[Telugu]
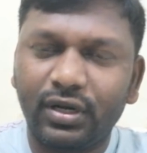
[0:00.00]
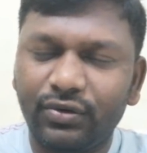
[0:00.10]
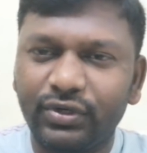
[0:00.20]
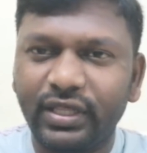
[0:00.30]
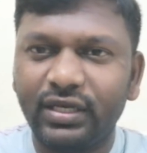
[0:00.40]

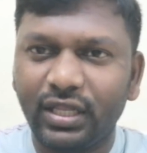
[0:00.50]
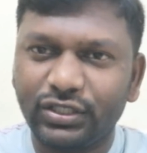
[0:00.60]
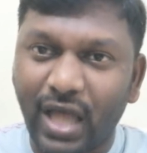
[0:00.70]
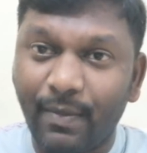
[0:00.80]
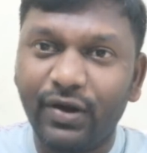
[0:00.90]
ఉంటుంది కదండి
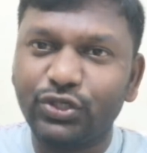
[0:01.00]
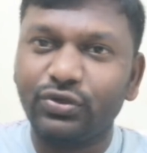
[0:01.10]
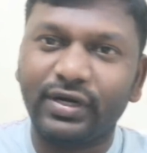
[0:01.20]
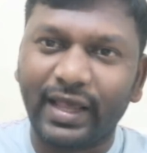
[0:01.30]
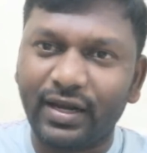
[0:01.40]
సామాన్లు
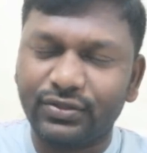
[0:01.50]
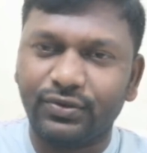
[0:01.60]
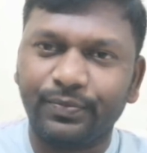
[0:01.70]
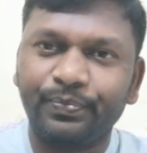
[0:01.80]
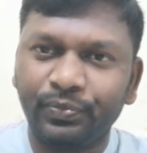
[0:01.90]
ఇస్తున్న ట్రైలర్స్
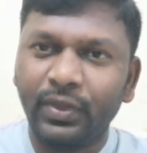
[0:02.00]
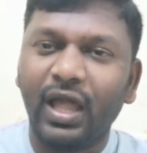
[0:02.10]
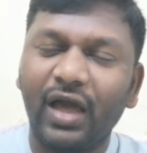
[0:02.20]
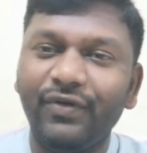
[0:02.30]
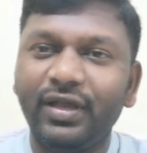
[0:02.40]

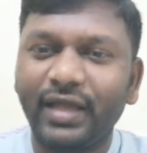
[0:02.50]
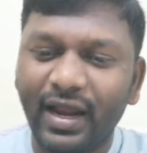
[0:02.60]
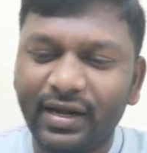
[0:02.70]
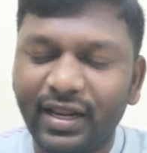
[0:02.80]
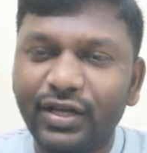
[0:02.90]
అవి
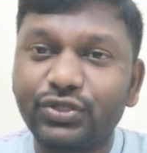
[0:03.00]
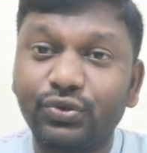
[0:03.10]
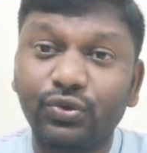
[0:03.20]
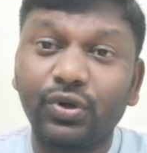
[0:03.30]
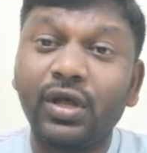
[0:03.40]
హ్యాండ్ ట్రైలర్స్
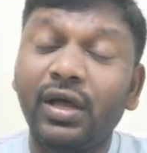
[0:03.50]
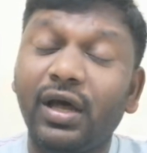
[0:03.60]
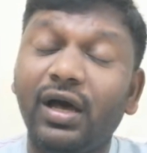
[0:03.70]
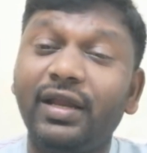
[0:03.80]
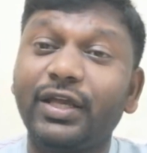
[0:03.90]

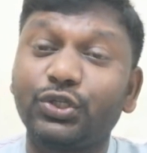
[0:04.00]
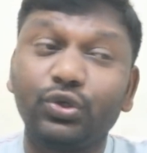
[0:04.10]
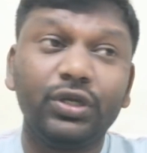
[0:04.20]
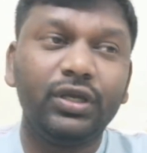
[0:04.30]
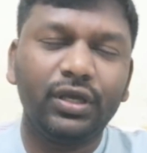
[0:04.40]
నెక్స్ట్
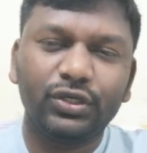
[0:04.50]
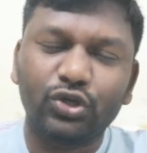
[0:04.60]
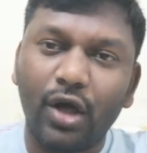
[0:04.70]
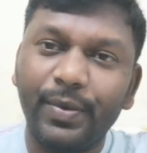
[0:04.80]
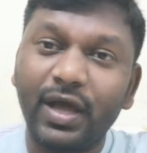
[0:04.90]
ఈ
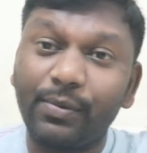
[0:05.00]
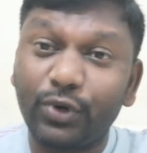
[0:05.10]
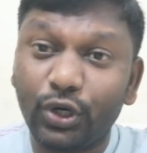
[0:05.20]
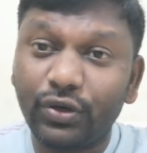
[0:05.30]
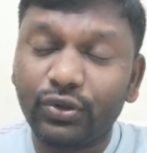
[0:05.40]
షాపింగ్
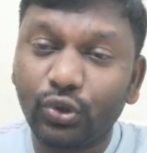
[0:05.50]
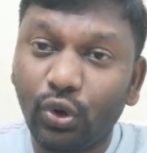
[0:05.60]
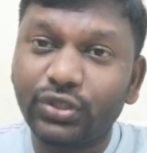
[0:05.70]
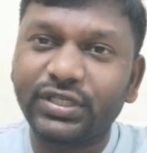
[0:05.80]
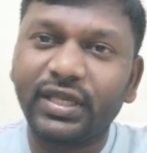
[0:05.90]
కాకుండా
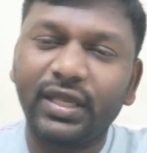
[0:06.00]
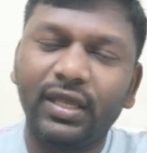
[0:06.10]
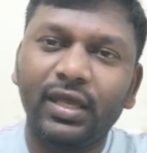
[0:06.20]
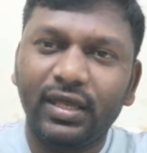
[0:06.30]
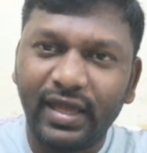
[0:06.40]
డోర్స్కి
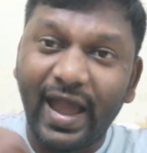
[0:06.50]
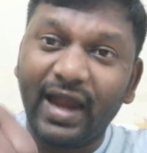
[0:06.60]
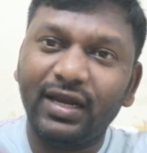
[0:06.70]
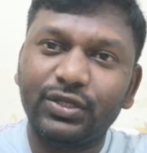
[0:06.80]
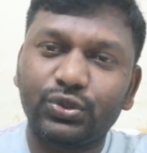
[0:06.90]
ఈ
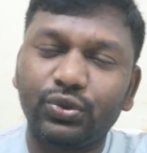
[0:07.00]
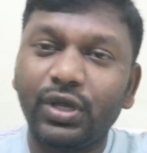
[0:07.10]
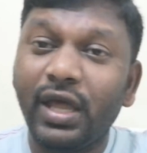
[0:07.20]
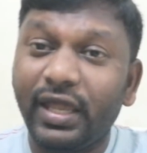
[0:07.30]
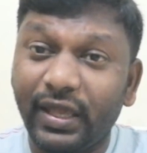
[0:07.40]
హ్యాండిల్స్
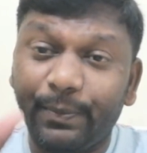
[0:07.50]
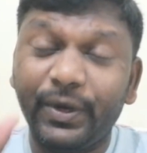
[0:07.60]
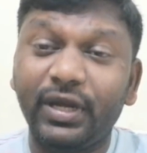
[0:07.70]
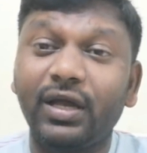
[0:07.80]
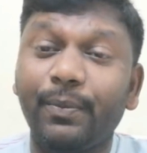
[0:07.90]

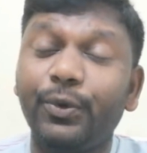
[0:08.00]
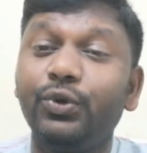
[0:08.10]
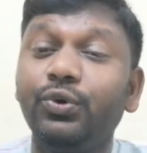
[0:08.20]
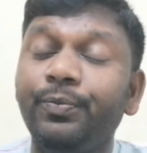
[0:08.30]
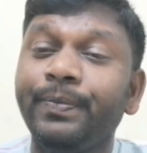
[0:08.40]
ఎప్పటికప్పుడు
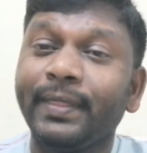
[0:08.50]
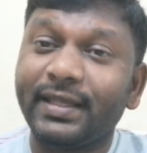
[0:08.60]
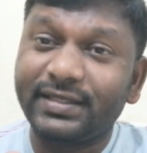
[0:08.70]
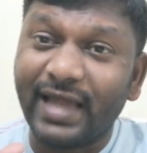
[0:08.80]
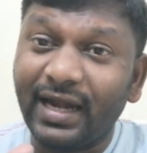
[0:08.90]

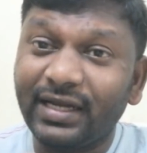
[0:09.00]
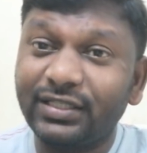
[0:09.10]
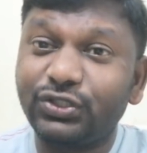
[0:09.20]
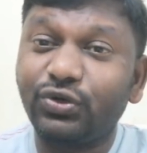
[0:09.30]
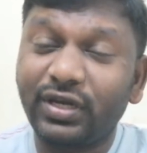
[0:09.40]

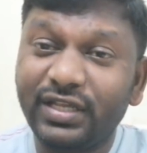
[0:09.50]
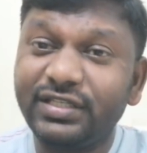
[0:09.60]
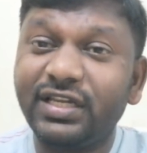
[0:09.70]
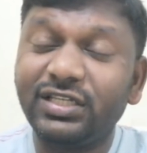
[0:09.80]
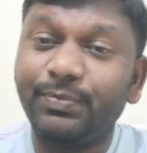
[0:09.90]
శానిటైజర్స్తో క్లీన్
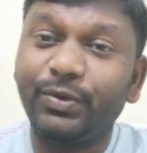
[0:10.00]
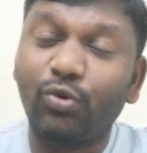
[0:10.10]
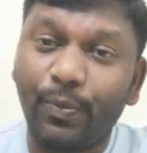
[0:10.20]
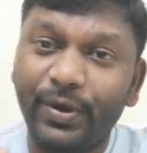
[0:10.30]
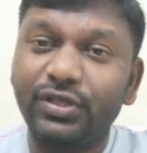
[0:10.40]
చేయాలని చెప్పి
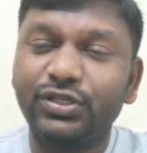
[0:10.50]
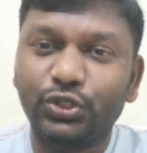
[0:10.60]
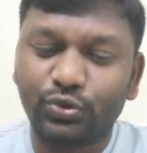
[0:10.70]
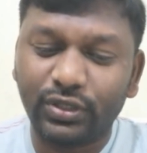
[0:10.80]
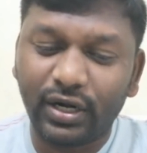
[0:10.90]
ఒప్పందం
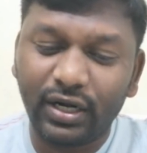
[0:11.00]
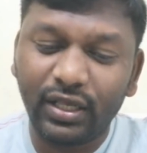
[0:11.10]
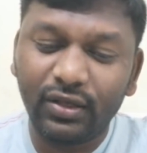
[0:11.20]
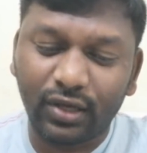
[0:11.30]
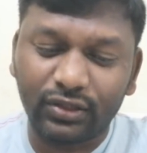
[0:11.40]
చేసుకున్నారండి
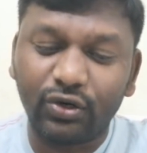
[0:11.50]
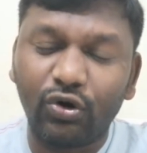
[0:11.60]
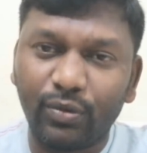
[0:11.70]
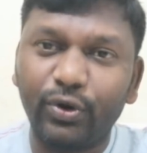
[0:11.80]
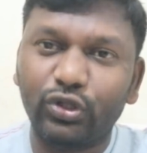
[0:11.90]
ఖతర్
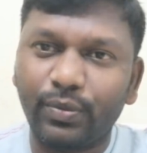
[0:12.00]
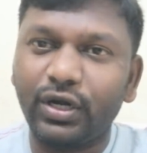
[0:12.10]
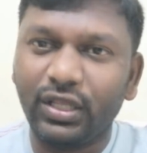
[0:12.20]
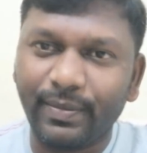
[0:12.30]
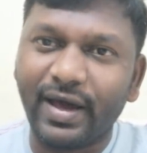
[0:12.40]
గవర్నమెంట్తో పాటు
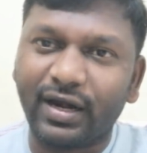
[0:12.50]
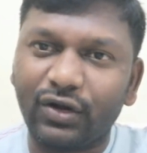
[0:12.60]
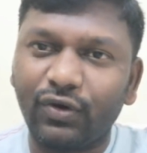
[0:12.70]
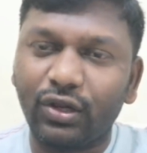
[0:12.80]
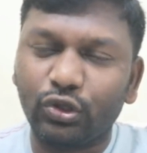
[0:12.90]
ఈ మార్కెట్
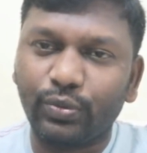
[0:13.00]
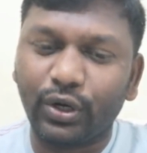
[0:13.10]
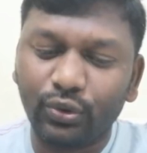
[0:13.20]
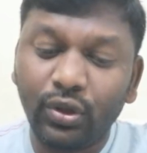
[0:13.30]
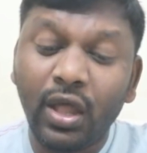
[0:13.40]
వాళ్ళతో
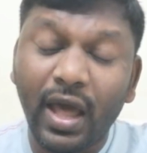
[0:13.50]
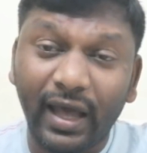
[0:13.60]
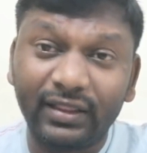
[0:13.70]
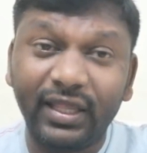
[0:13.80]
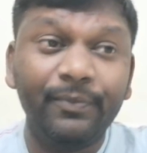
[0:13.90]
పాటు
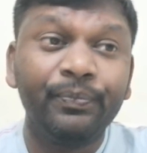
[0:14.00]
అయితే